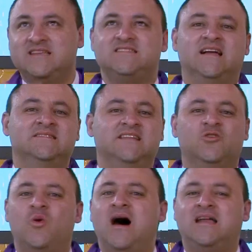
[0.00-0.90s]

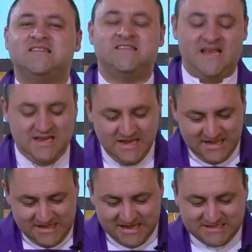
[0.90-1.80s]
santiguarse
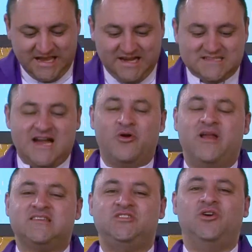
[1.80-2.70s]
y hasta rezar
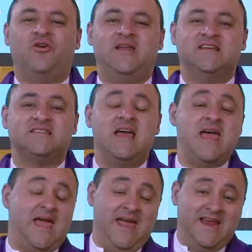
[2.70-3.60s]
oraciones
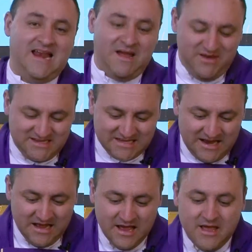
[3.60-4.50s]
e ir a la misa,